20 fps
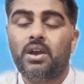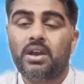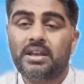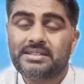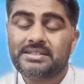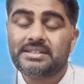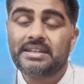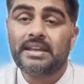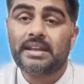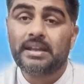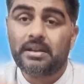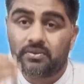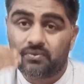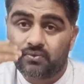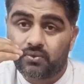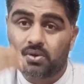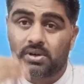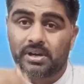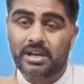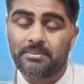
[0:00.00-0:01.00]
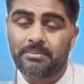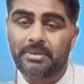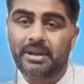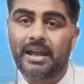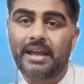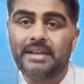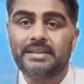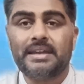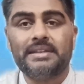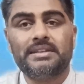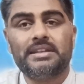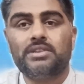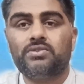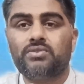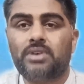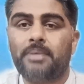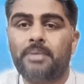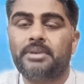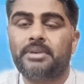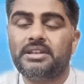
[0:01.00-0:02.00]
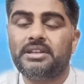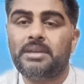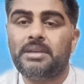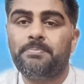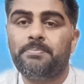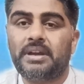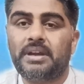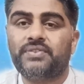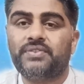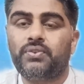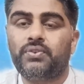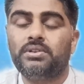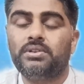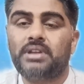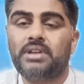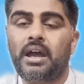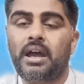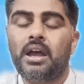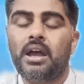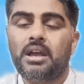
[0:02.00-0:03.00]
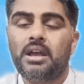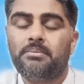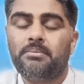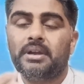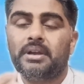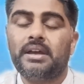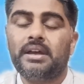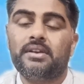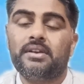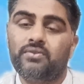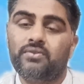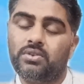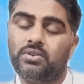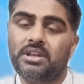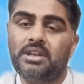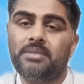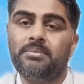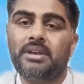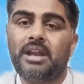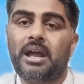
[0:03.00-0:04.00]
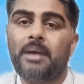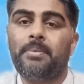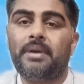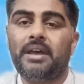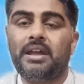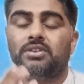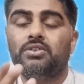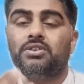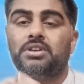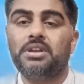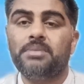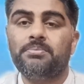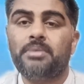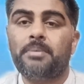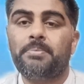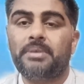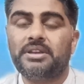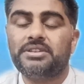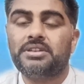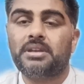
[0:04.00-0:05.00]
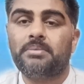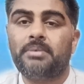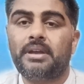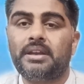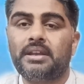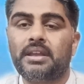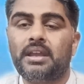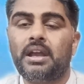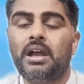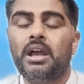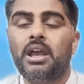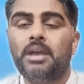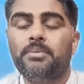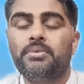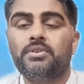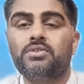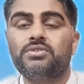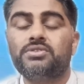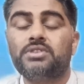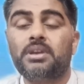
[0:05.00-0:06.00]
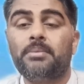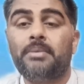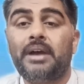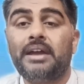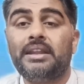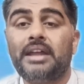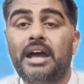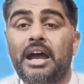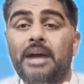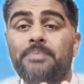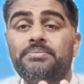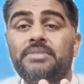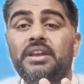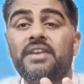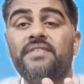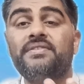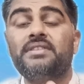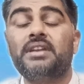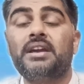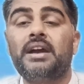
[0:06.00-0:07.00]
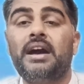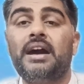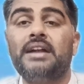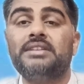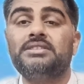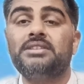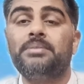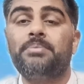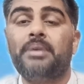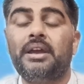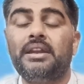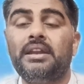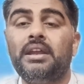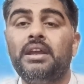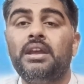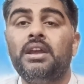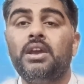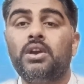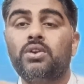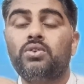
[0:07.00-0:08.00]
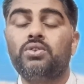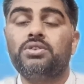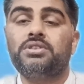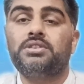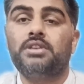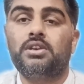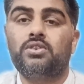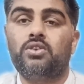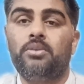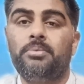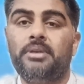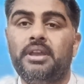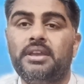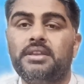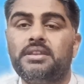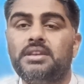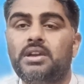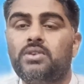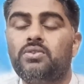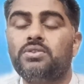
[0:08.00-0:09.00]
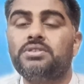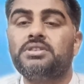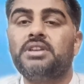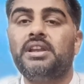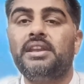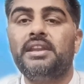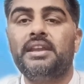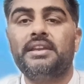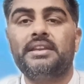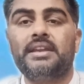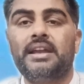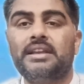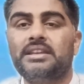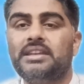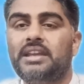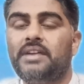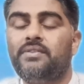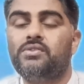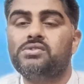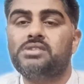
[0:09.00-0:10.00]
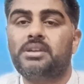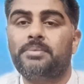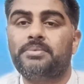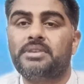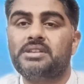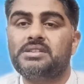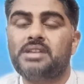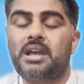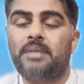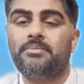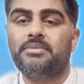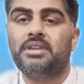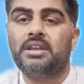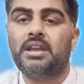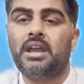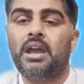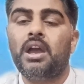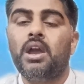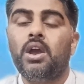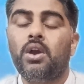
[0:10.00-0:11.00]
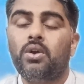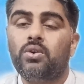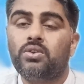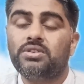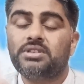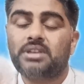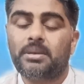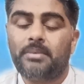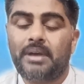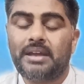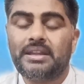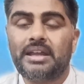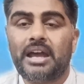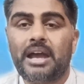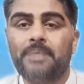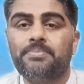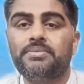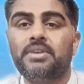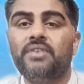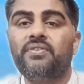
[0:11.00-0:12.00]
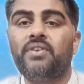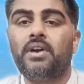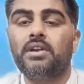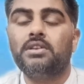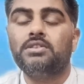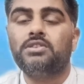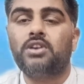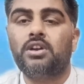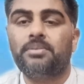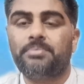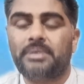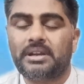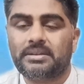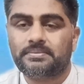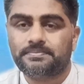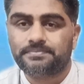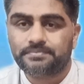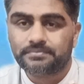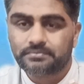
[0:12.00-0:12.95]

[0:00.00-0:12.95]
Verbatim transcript: इससे वो रन बना जाता तो आपके लिए इम्पैक्टफुल था मगर वो नहीं बना पाया तो टीम पे प्रेशर बन गया फिर उसके बाद आपने इफ्तार से पहले खुश दिल को भेज दिया खुश दिल ने क्या किया वो सबके सामने आया उसके बाद आपने फौरी तौर पर